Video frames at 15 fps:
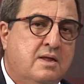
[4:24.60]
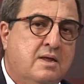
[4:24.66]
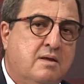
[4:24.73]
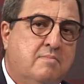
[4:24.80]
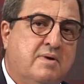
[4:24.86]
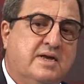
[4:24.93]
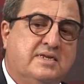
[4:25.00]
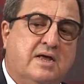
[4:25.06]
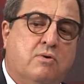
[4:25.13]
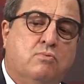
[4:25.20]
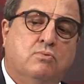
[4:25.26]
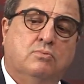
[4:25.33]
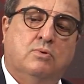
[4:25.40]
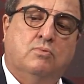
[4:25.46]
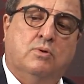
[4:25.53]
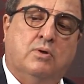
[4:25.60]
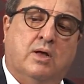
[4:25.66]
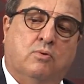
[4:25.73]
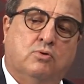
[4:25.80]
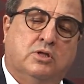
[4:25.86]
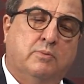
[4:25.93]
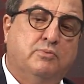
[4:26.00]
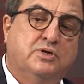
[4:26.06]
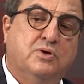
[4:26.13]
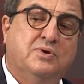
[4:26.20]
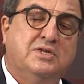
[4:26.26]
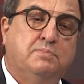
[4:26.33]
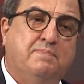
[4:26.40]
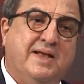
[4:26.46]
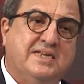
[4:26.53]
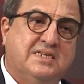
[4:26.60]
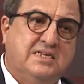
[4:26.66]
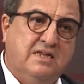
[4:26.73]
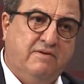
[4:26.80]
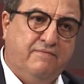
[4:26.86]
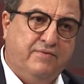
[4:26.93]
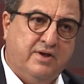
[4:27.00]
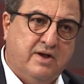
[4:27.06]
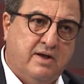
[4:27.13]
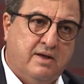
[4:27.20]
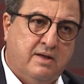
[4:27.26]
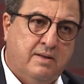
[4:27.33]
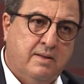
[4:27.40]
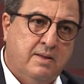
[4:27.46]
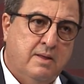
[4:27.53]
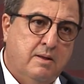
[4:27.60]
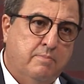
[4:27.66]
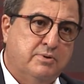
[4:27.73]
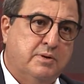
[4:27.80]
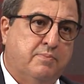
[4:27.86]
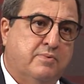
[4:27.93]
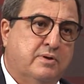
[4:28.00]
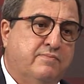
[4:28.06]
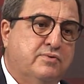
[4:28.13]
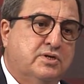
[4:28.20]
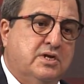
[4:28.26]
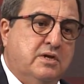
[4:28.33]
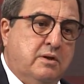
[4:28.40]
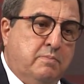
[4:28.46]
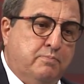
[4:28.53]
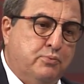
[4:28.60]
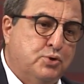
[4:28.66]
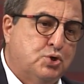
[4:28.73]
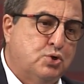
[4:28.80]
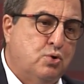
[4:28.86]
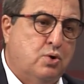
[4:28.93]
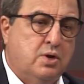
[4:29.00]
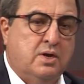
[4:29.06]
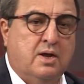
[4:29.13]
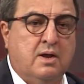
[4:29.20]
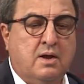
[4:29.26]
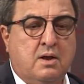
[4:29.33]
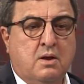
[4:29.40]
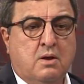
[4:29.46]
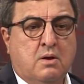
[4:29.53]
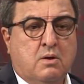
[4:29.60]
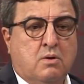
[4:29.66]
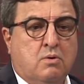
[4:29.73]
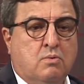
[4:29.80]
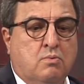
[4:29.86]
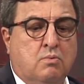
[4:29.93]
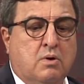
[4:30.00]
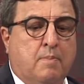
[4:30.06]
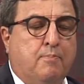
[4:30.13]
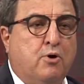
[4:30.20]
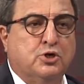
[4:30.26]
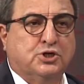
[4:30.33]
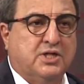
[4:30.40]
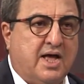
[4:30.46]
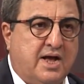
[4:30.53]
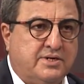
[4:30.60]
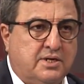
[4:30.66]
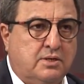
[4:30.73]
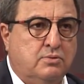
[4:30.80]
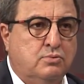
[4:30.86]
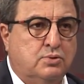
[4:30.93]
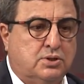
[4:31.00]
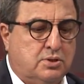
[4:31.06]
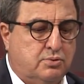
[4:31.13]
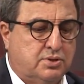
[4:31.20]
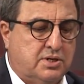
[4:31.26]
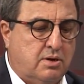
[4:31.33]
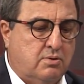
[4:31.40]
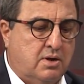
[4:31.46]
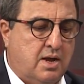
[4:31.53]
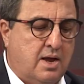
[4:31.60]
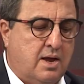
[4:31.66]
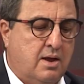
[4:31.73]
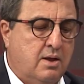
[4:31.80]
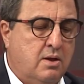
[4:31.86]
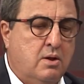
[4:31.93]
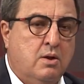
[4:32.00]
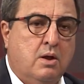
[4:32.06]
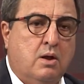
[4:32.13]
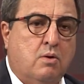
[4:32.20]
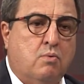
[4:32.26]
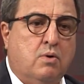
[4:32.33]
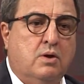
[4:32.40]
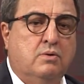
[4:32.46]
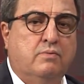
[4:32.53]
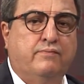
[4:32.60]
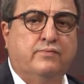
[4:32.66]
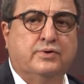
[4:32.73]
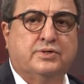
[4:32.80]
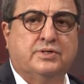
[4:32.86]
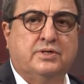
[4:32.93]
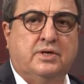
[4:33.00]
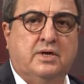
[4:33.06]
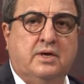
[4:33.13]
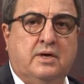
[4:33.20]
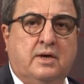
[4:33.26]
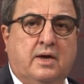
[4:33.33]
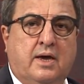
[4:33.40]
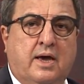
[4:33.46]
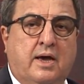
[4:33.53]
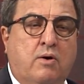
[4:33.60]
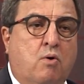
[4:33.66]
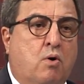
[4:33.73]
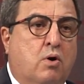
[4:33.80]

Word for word: mas é um, uma contribuição específica. Por exemplo, quando você impulsiona uma postagem no seu celular, quando você é,